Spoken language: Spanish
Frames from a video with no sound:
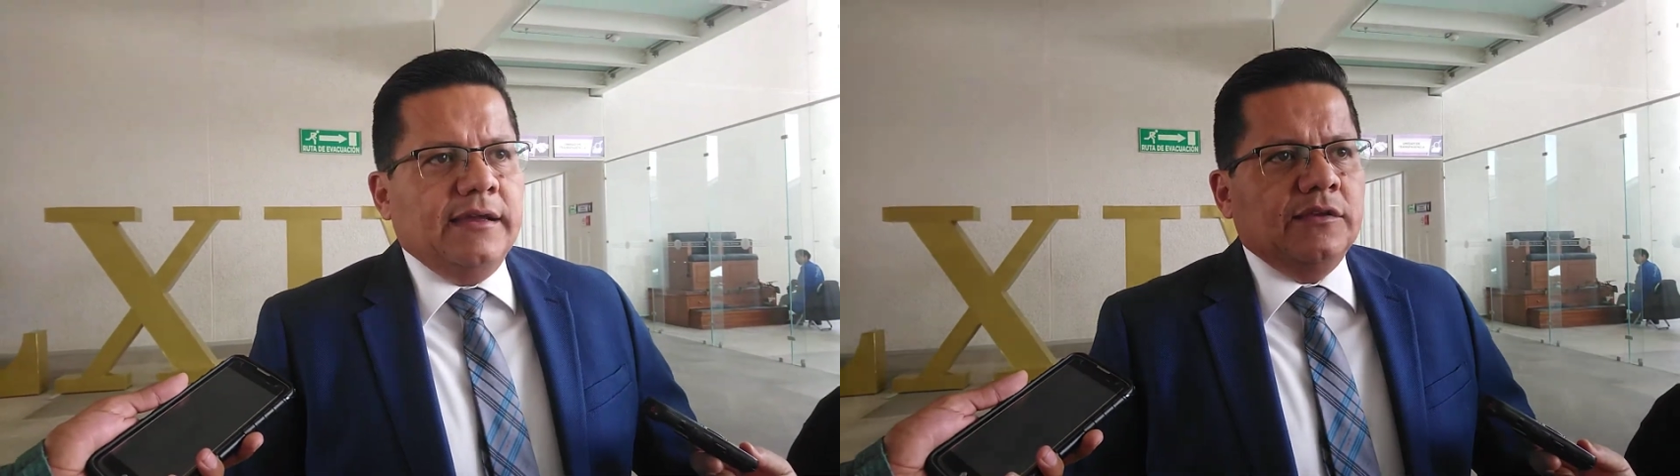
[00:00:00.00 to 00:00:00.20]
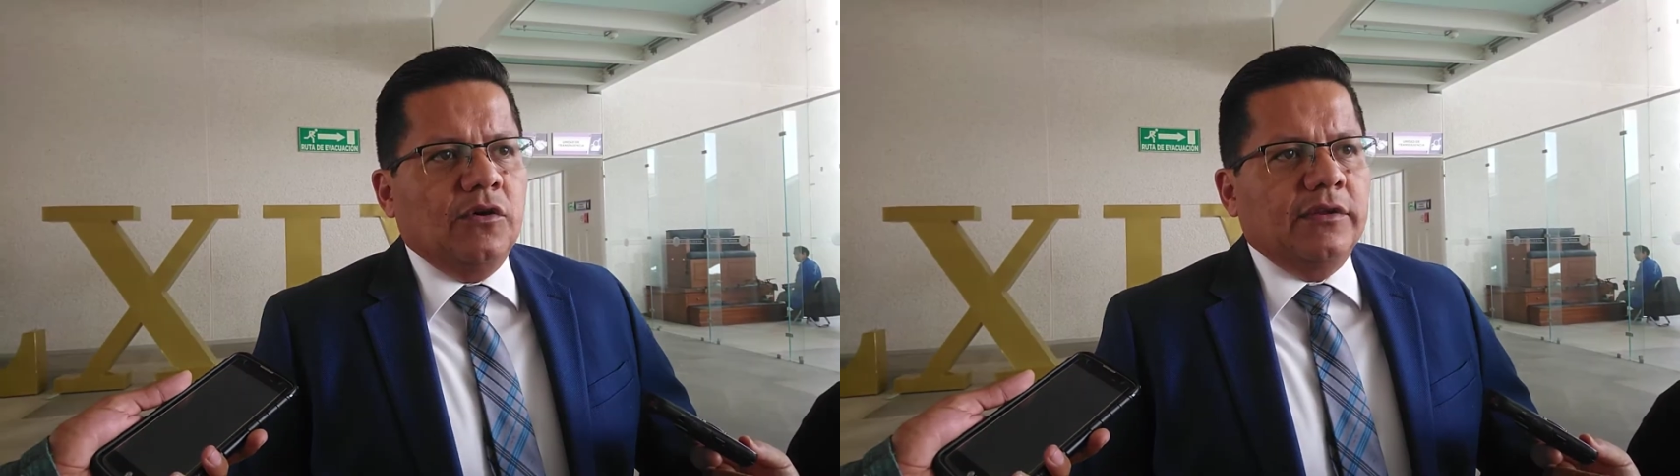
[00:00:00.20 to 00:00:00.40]

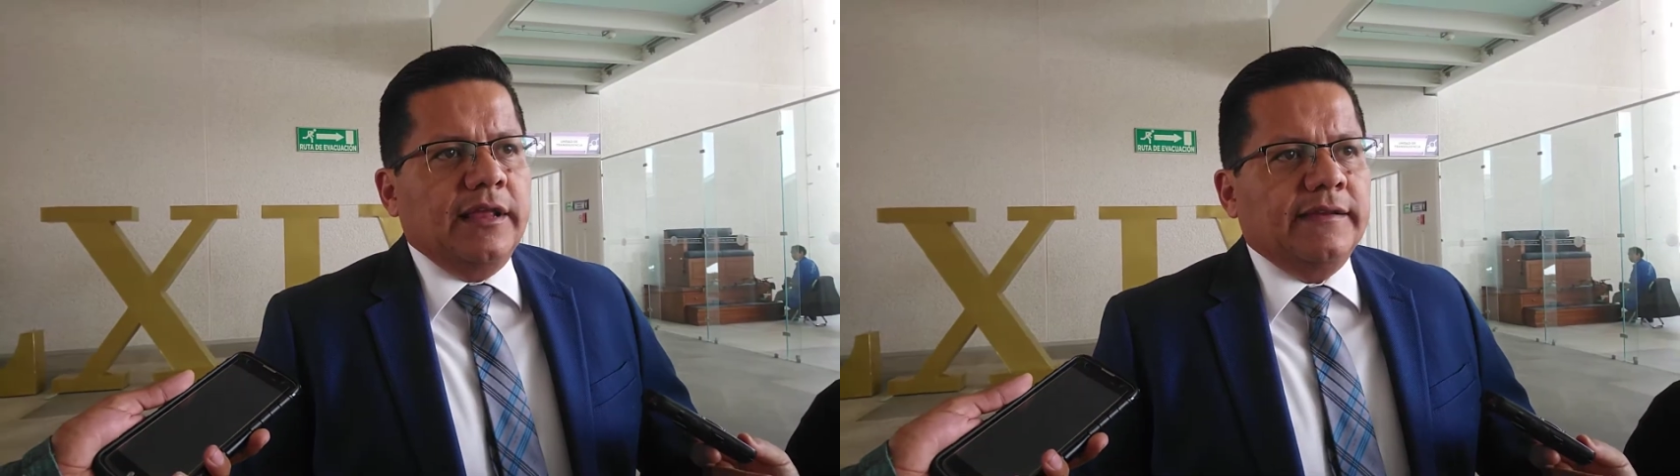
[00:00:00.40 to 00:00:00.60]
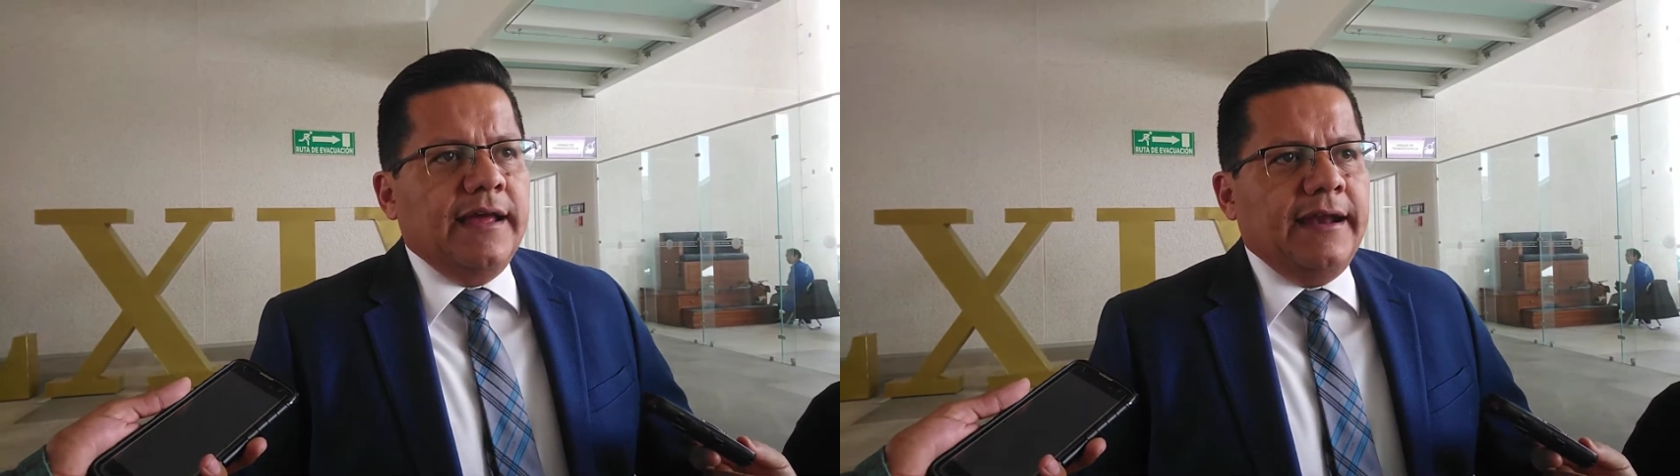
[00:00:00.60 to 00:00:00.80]
que es
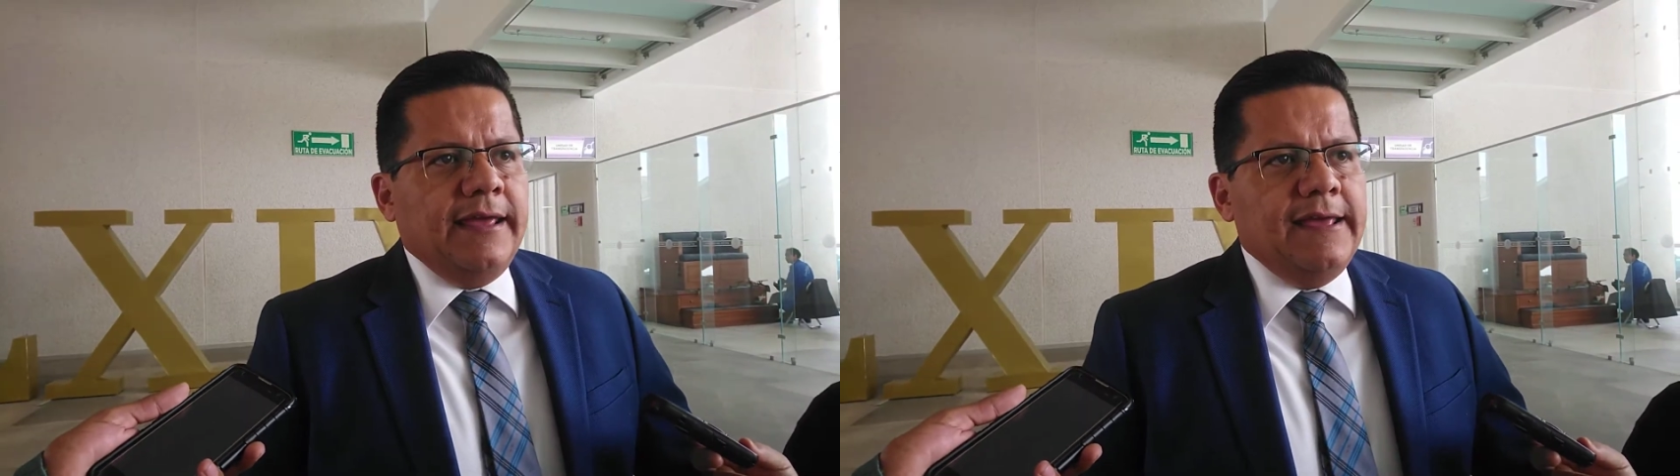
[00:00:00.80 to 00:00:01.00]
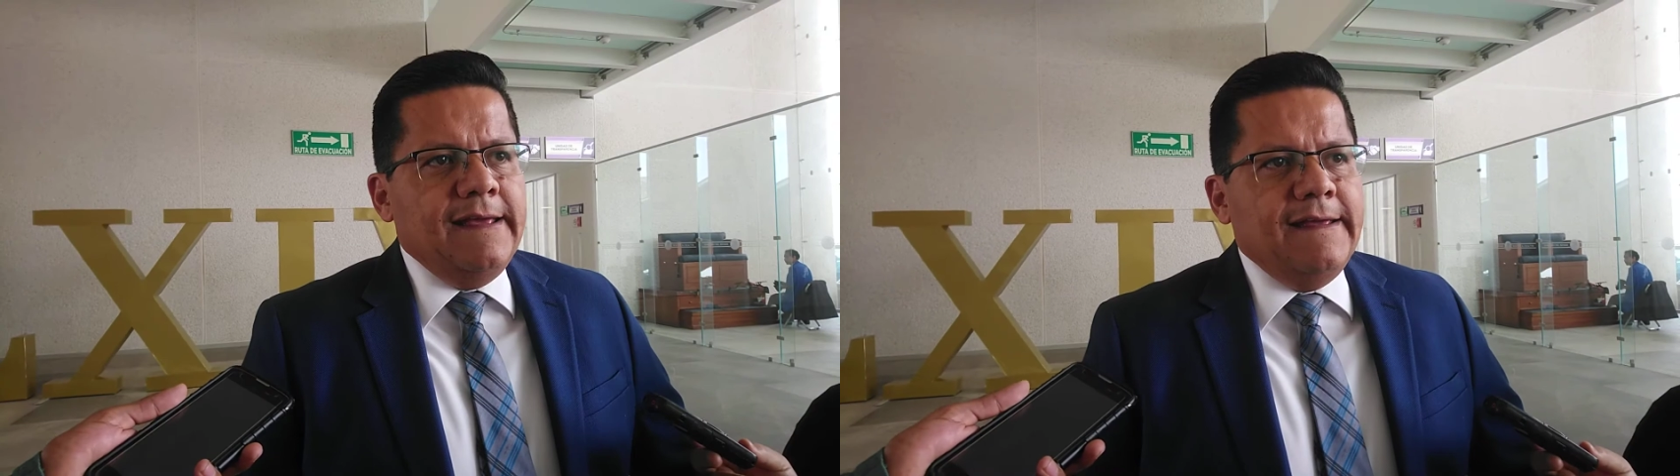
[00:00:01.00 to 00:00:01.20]
Cortazar
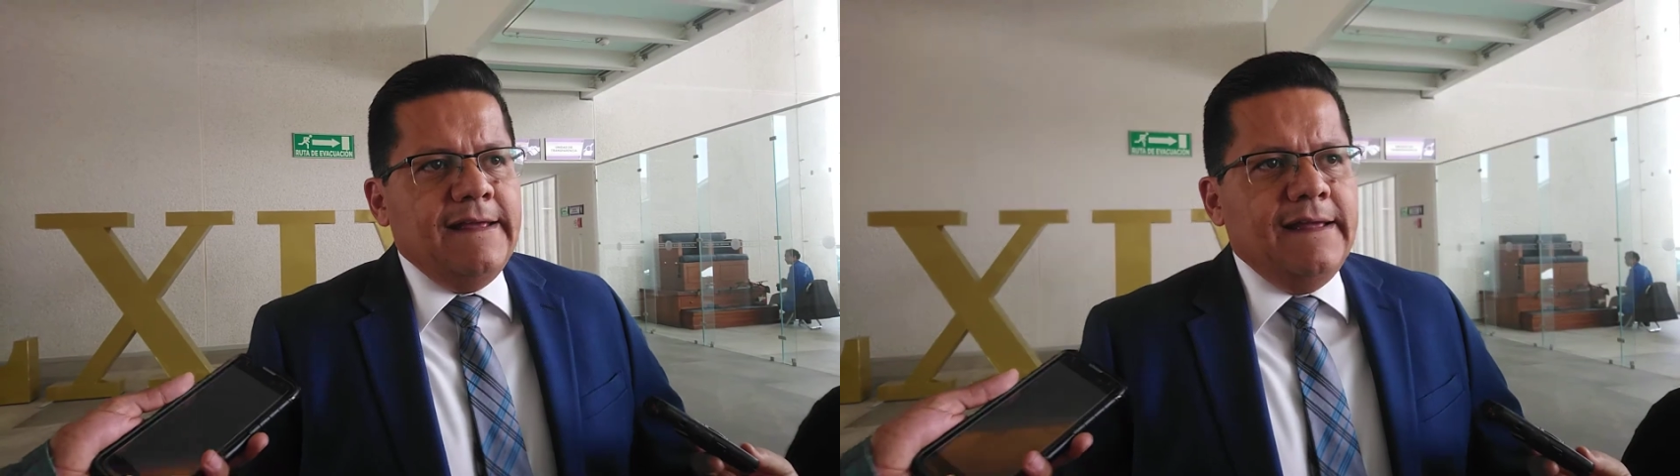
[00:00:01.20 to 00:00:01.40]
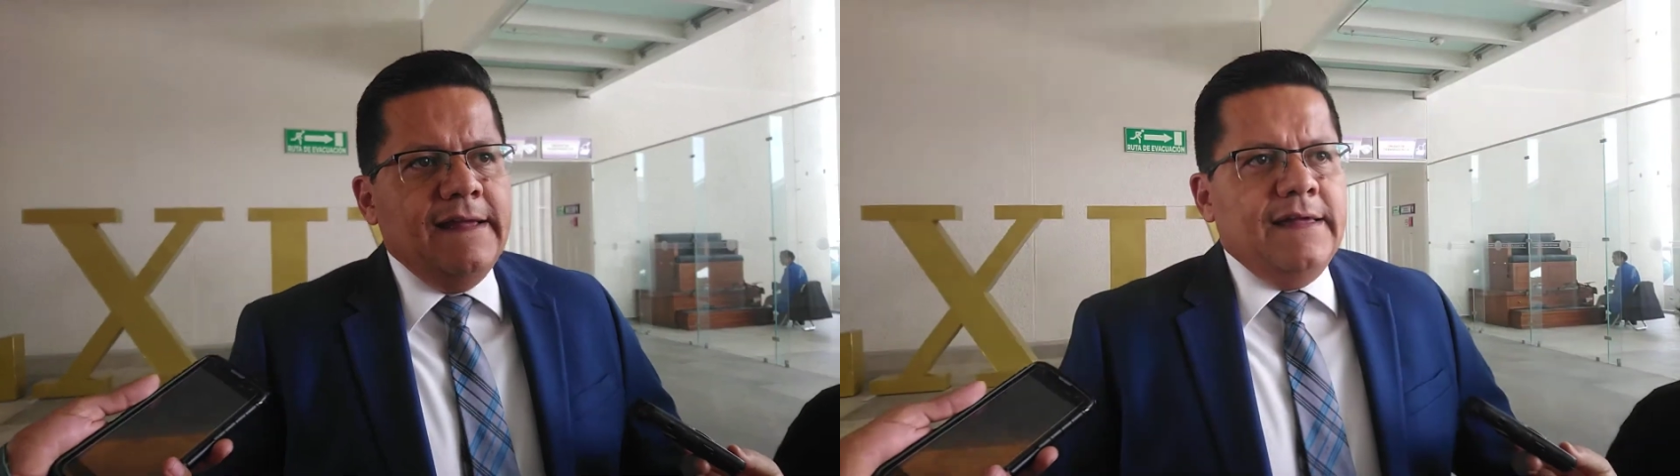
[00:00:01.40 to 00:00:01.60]

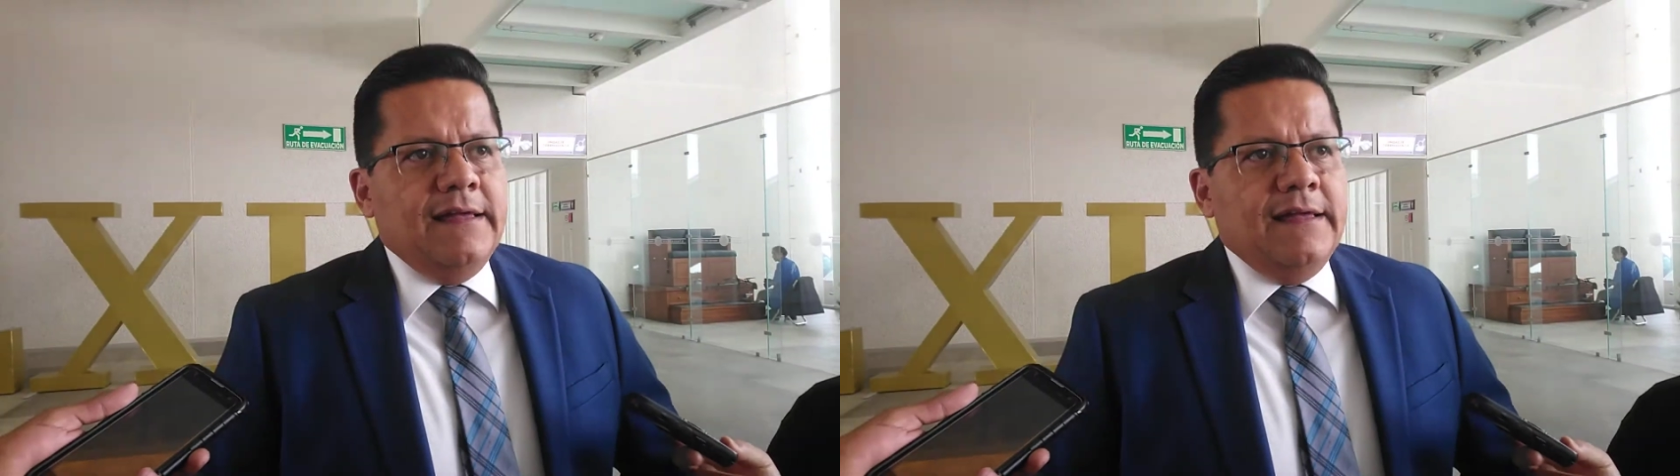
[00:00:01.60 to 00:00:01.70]
y.